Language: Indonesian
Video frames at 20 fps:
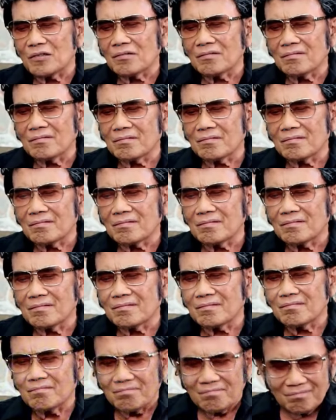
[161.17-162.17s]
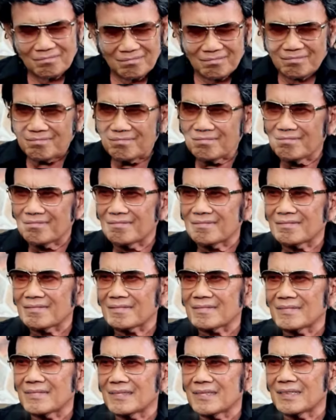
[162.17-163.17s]
pesan-pesan agama dengan
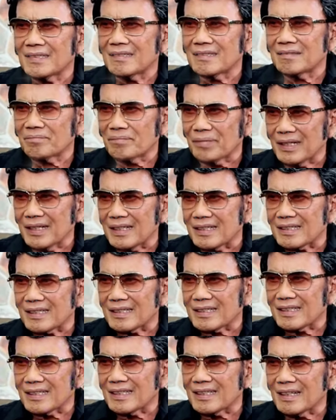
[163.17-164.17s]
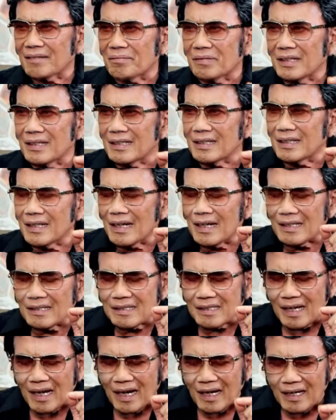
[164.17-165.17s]
cara yang mudah dipahami oleh banyak
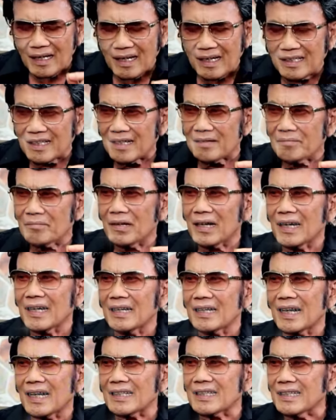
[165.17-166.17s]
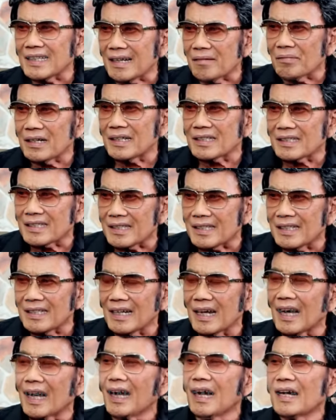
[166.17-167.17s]
orang. Warisan
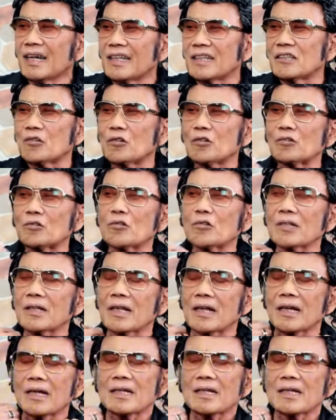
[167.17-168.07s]
kebaikan yang ditinggalkan